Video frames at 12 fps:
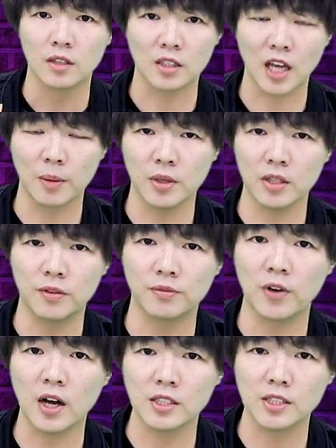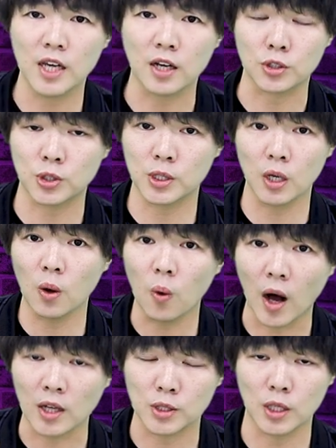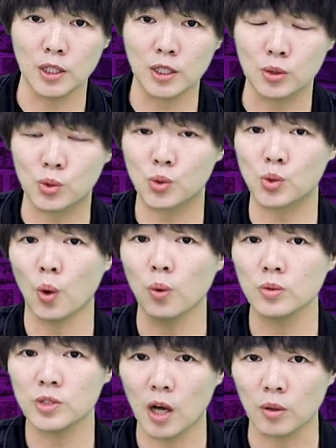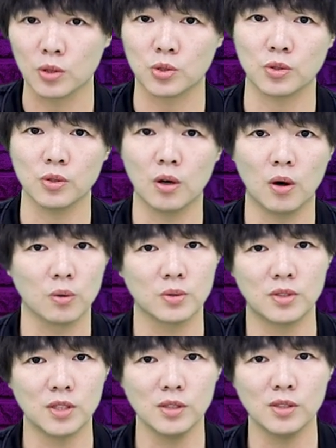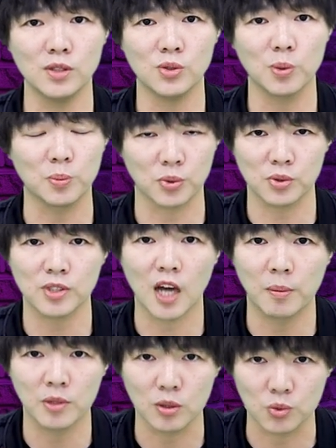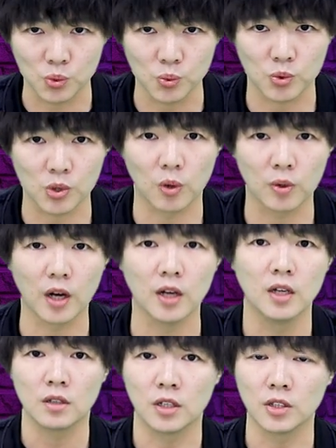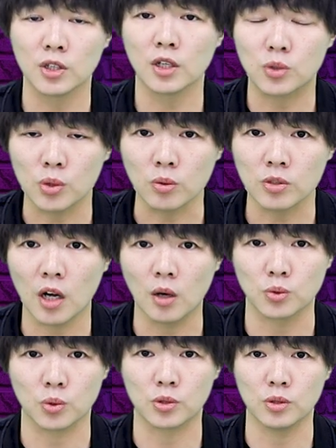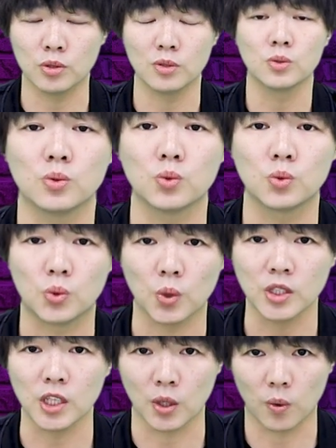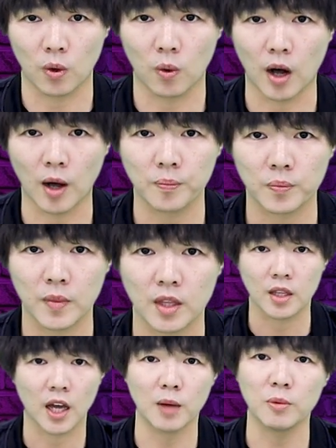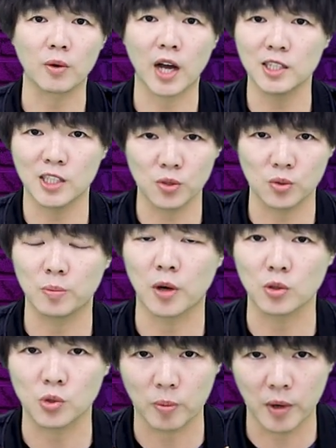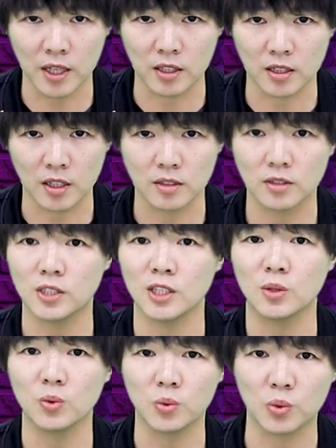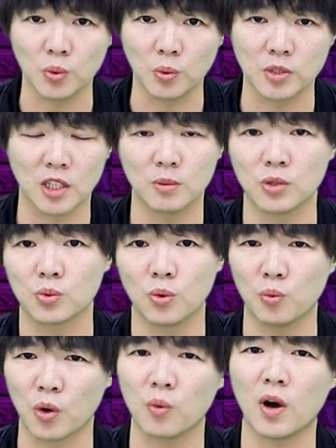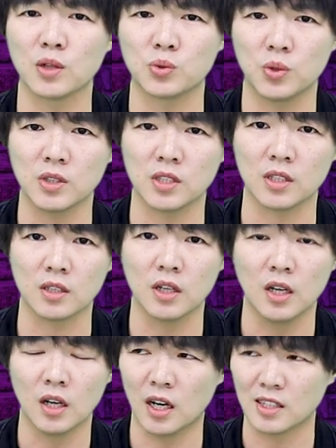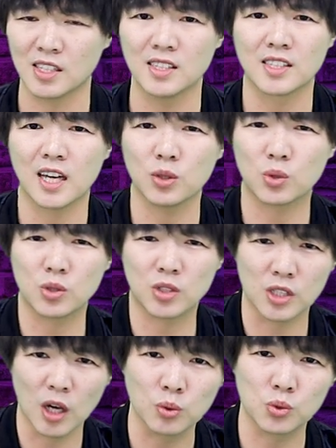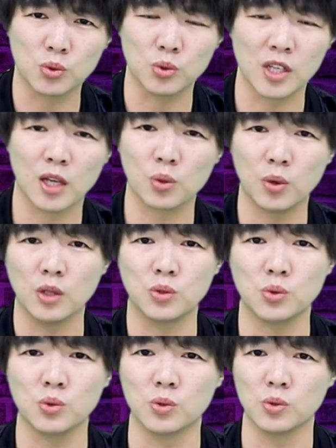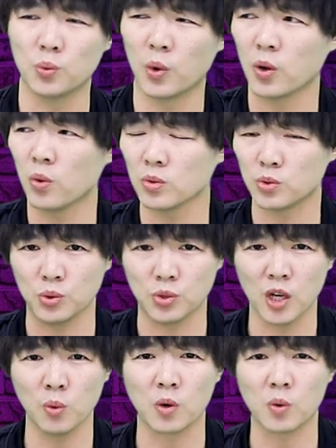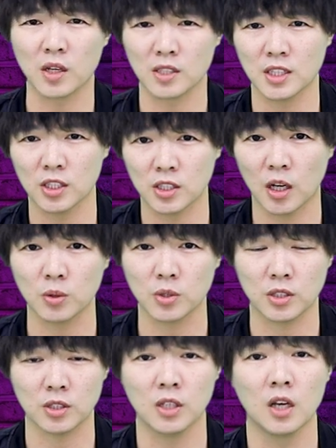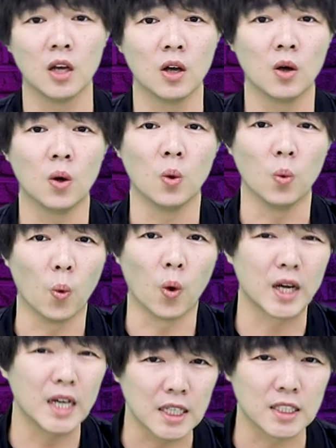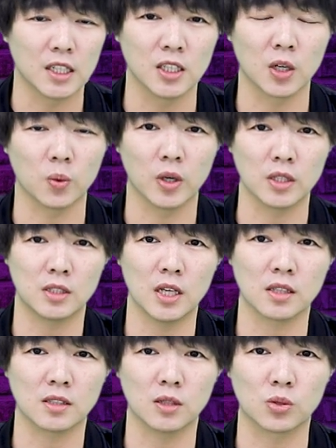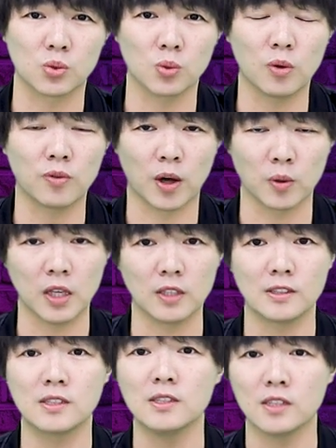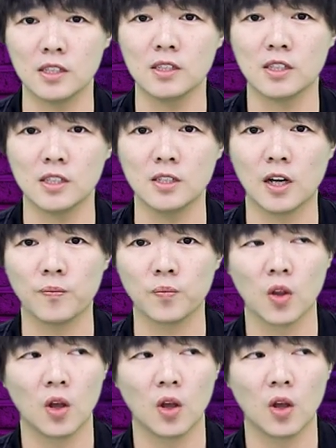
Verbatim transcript: 当他们的方向升华成一个宗教的时候，经济就不是他们的主轴了。而这个宗教就是觉醒文化。还没有看清楚的保守派的人，基督徒在那边说文化觉醒，呃，正在消去，正在退去，文取消文化正在消失。我个人认为这样子的说法有点自欺欺人。